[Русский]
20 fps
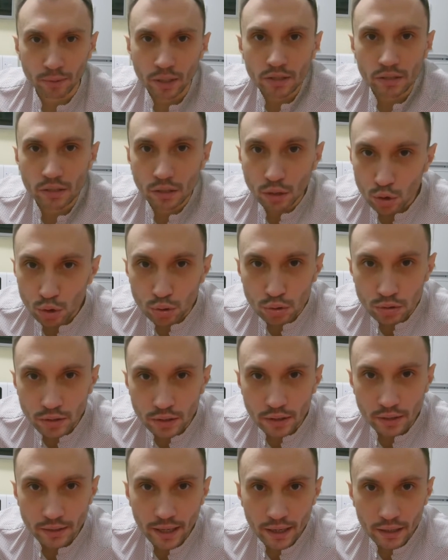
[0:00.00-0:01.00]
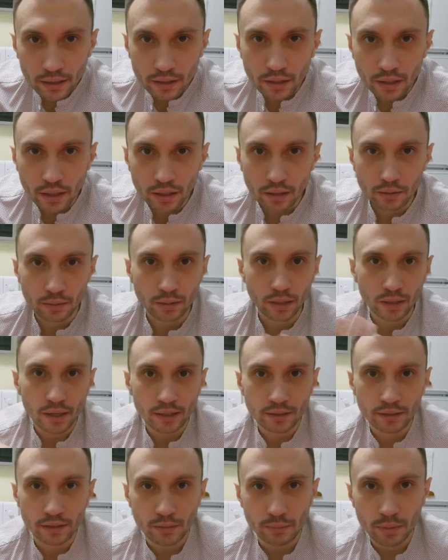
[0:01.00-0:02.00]
я сделал что-то не так, я, я
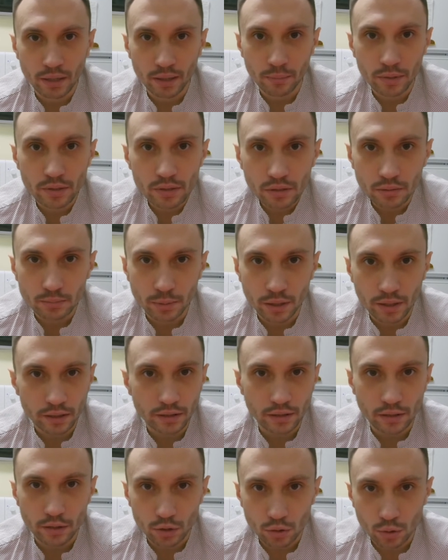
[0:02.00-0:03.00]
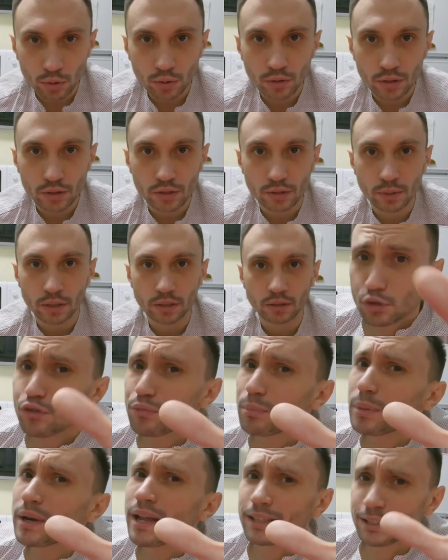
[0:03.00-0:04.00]
как-то тебя обидел, мы как-то расстроили тебя. Все в
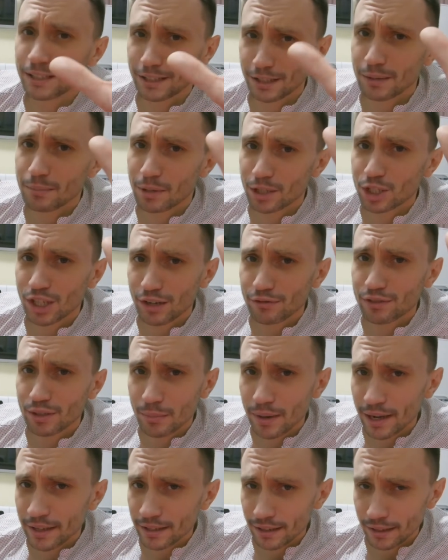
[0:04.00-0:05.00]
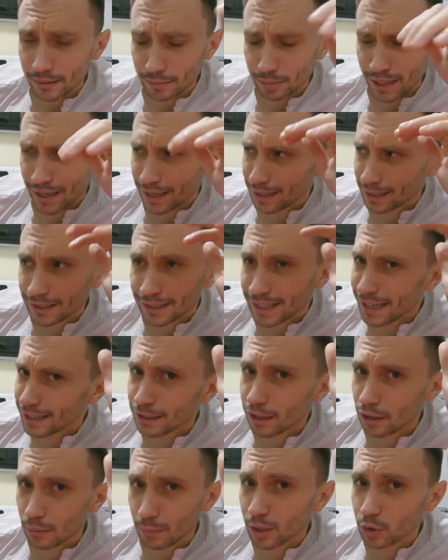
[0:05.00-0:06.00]
порядке, не обращай внимания, я и так
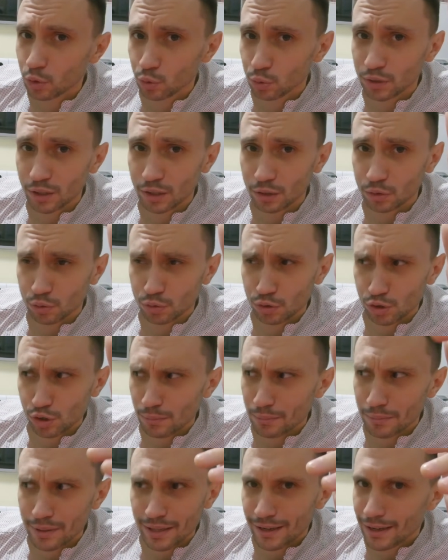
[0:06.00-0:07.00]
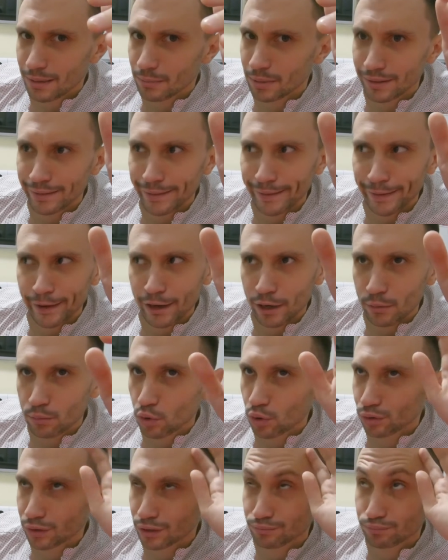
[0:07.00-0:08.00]
долбанута, тут еще беременная,
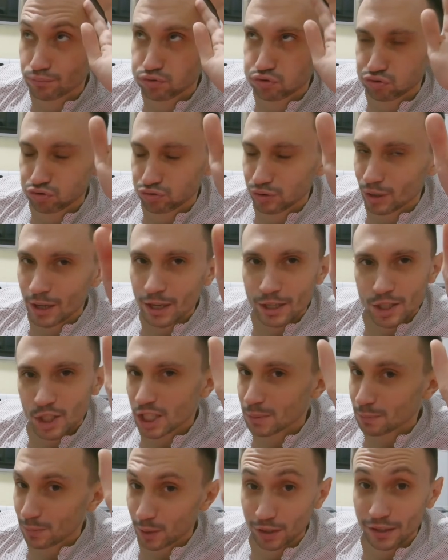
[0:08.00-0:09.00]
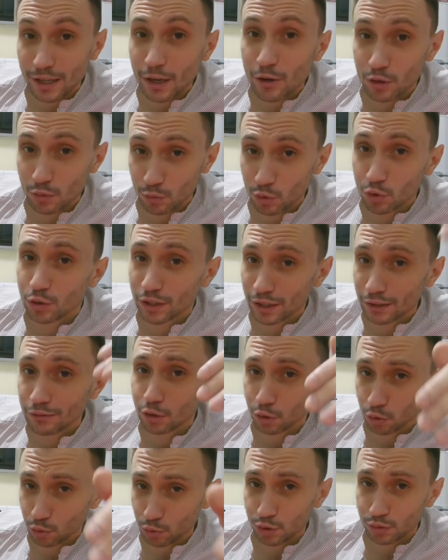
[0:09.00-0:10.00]
гормоны, сейчас порыдаю немного и
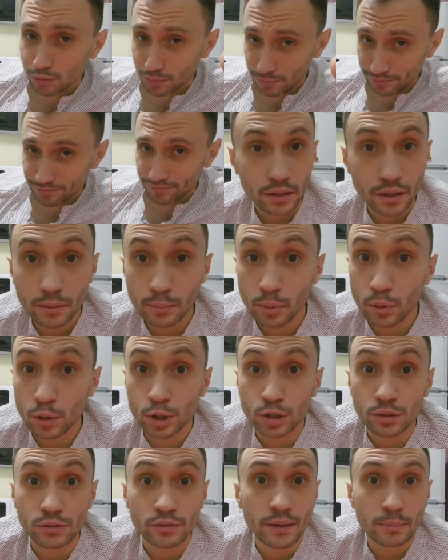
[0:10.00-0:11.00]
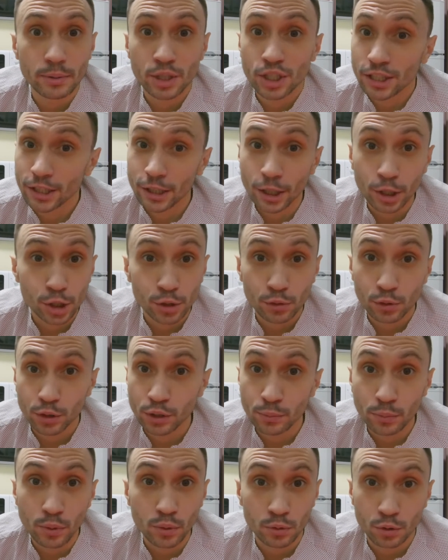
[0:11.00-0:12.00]
вернусь. Я больше вообще ничего
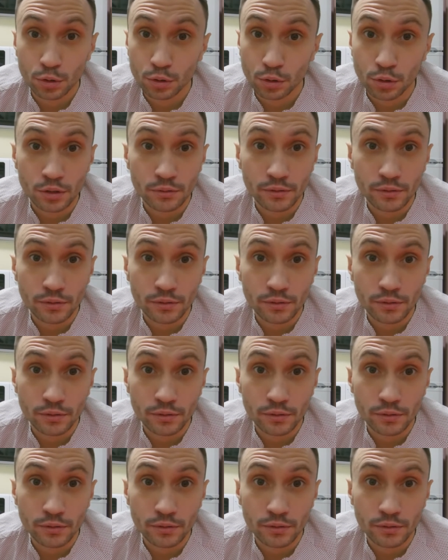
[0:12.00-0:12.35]
не помню с той